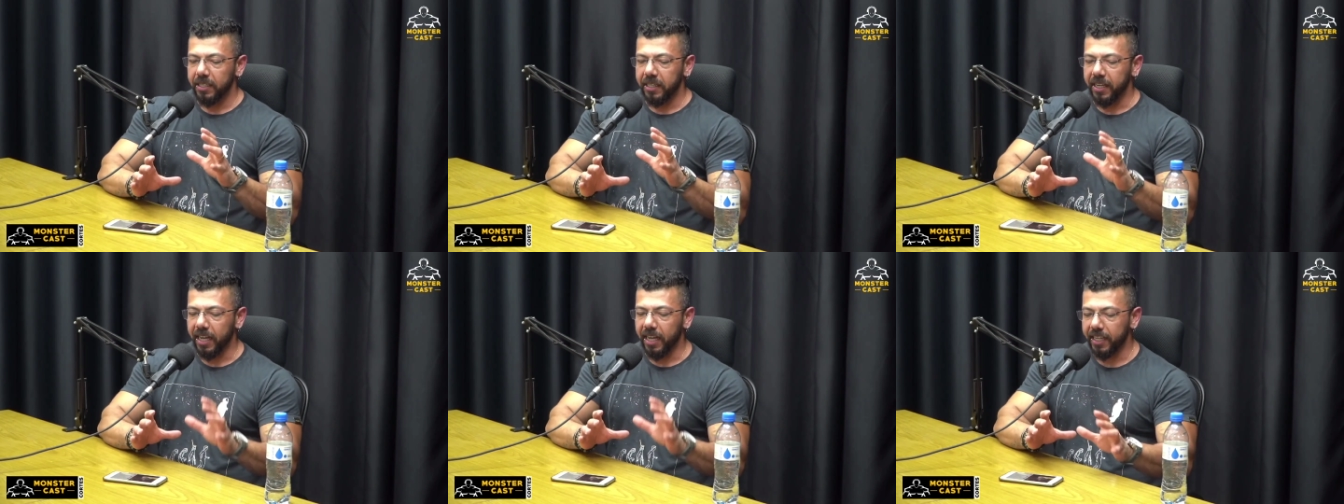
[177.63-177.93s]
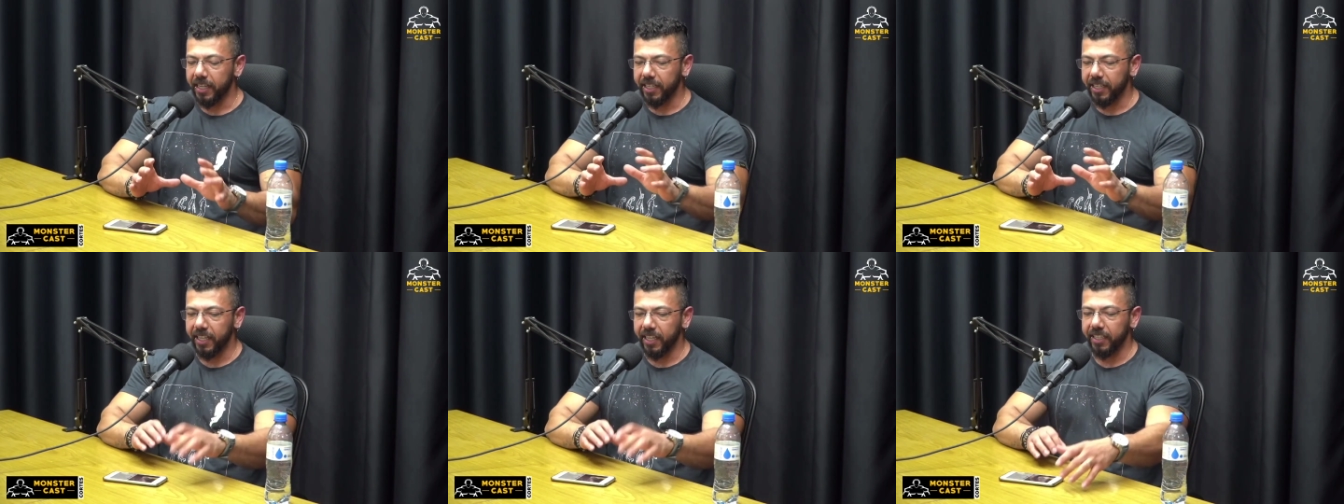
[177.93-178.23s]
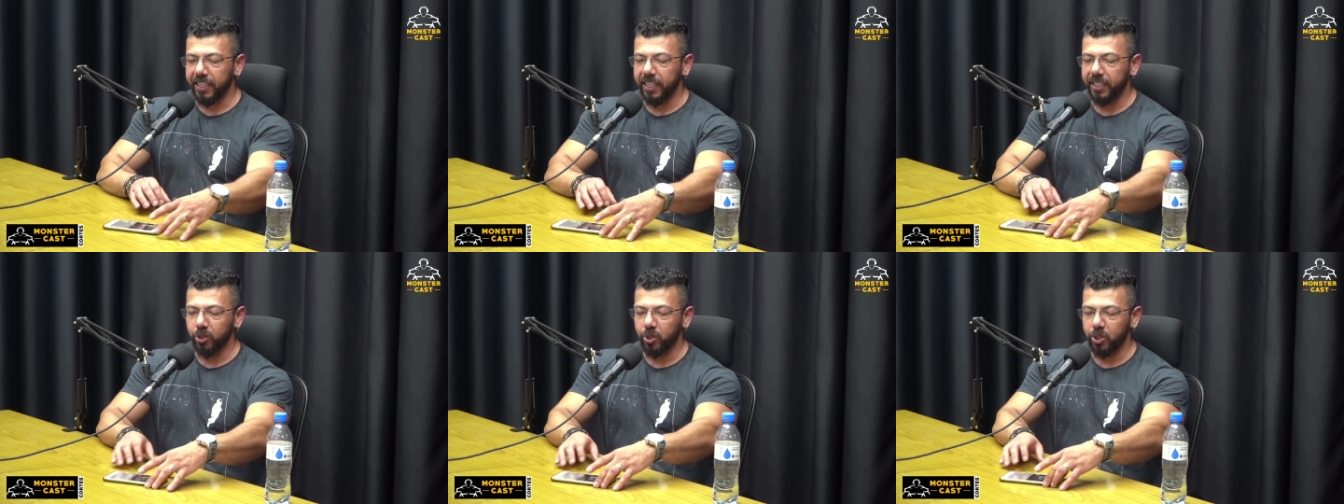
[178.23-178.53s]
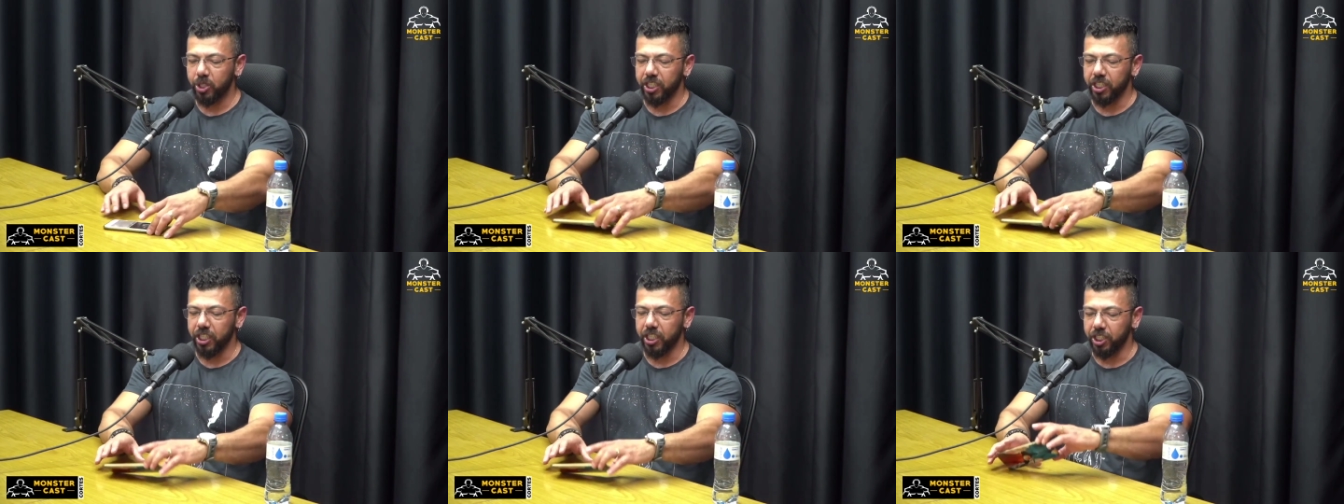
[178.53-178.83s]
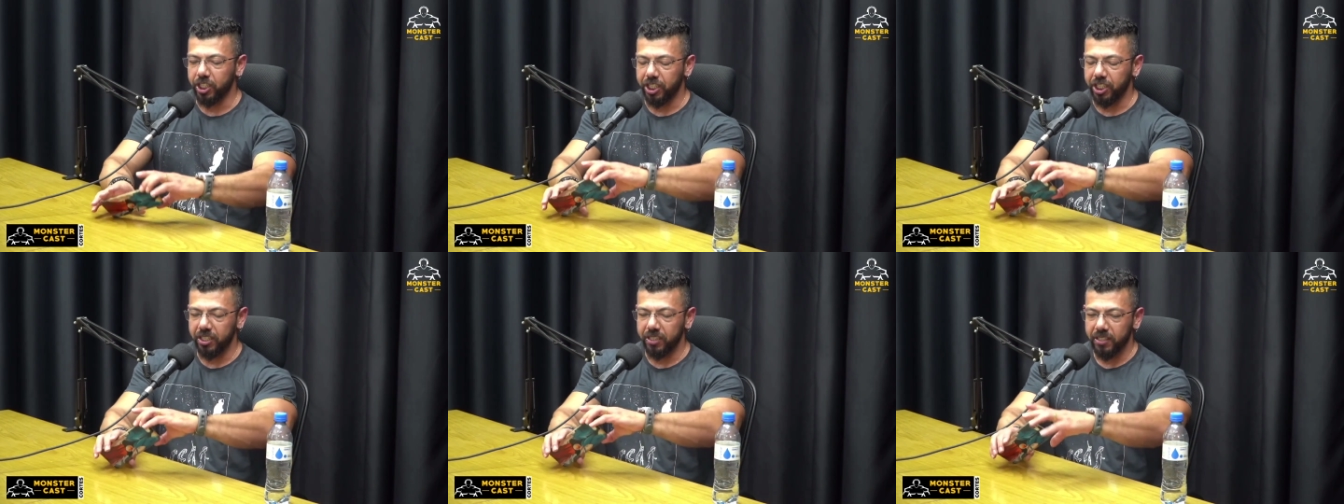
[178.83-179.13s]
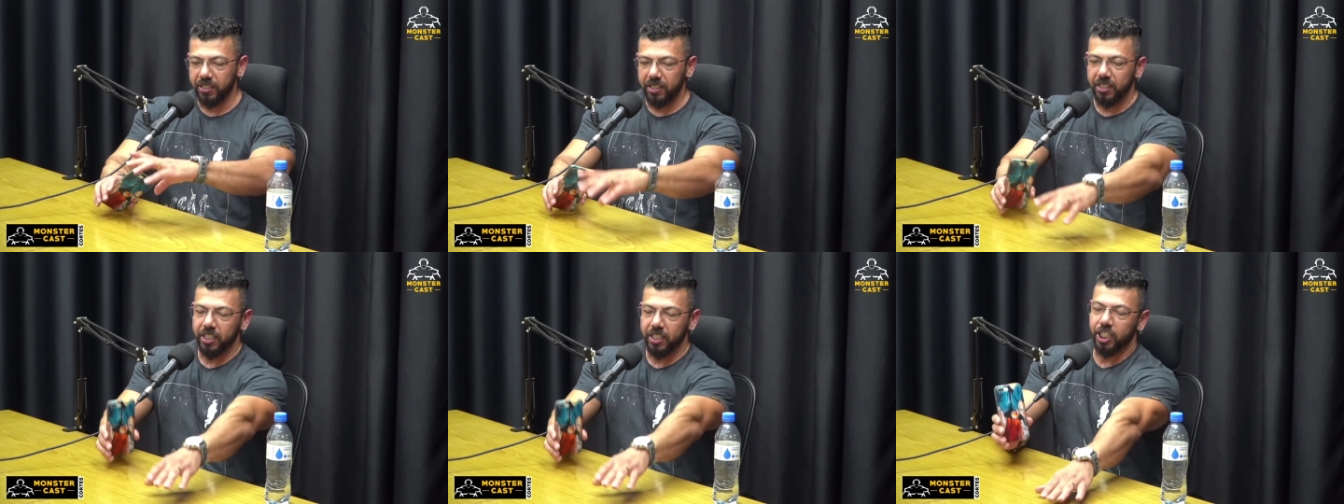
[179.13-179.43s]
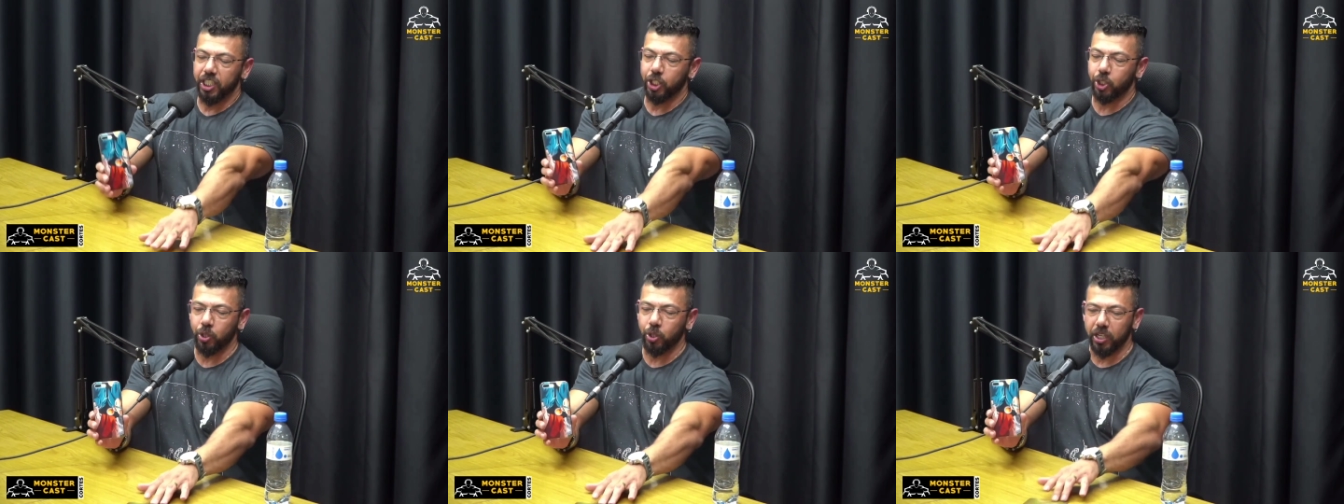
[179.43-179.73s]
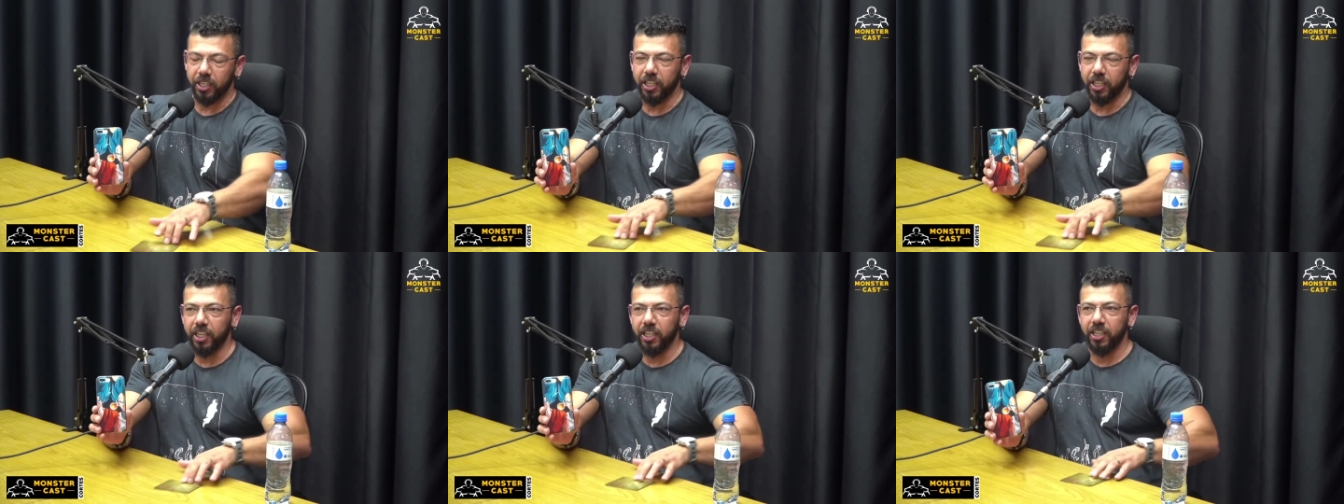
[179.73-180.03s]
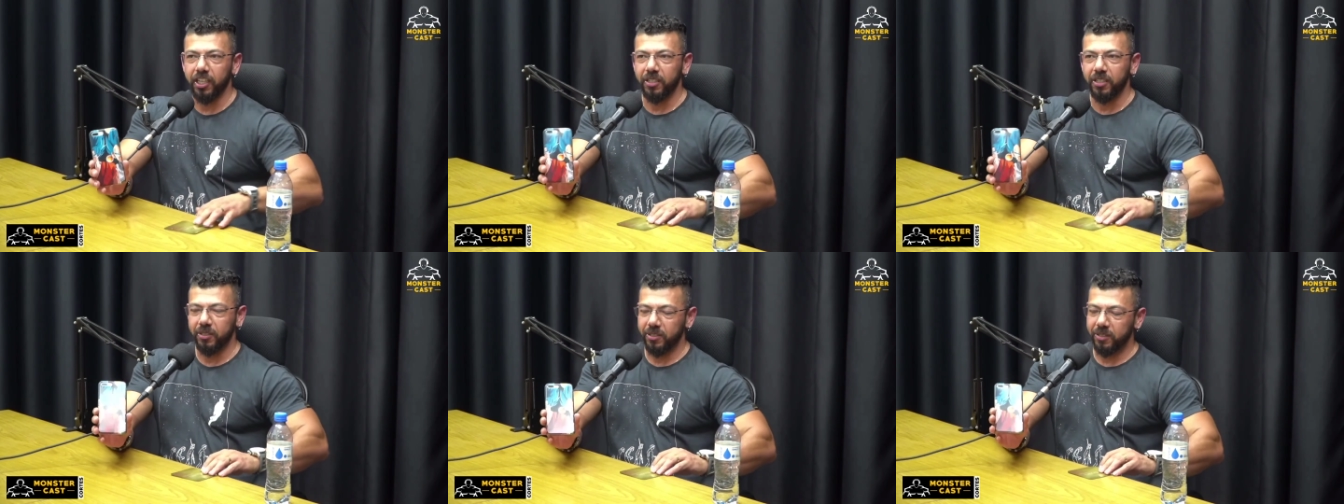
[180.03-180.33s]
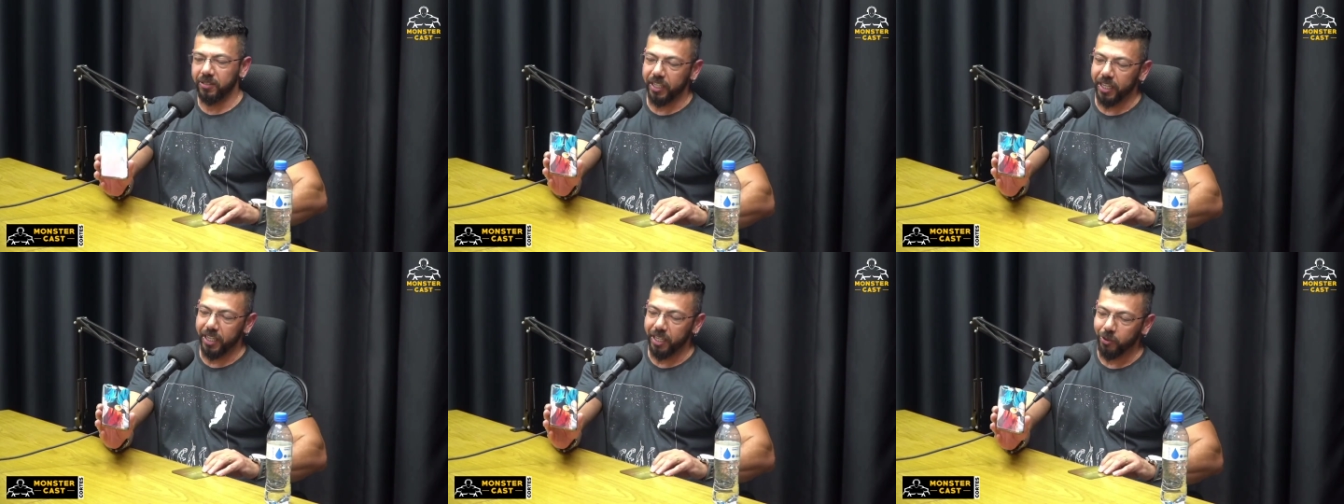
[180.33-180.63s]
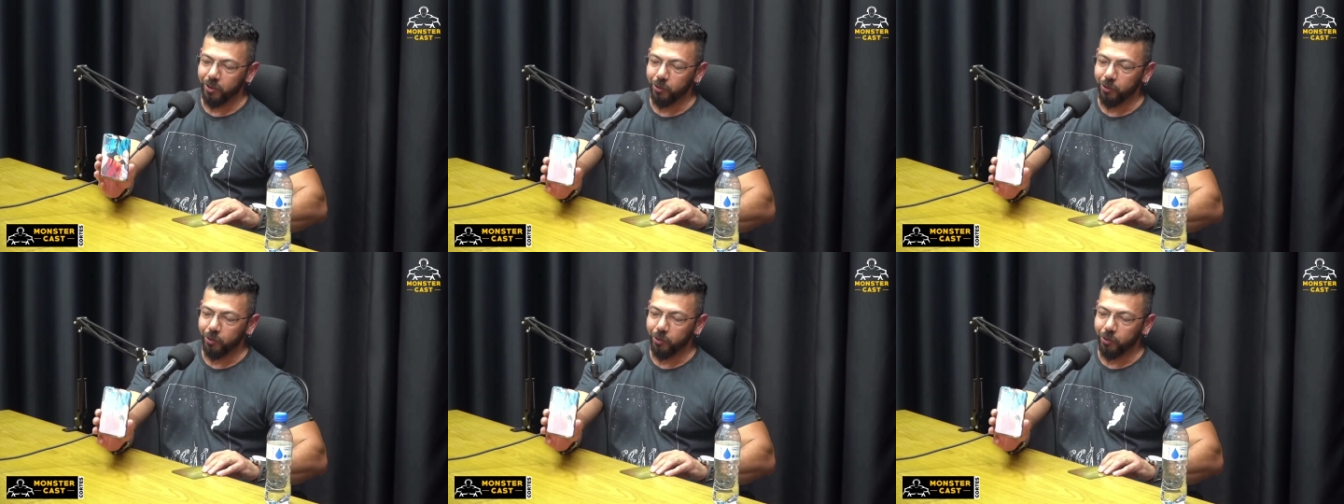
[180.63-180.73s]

Galera tem que entender o seguinte. Isso aqui né?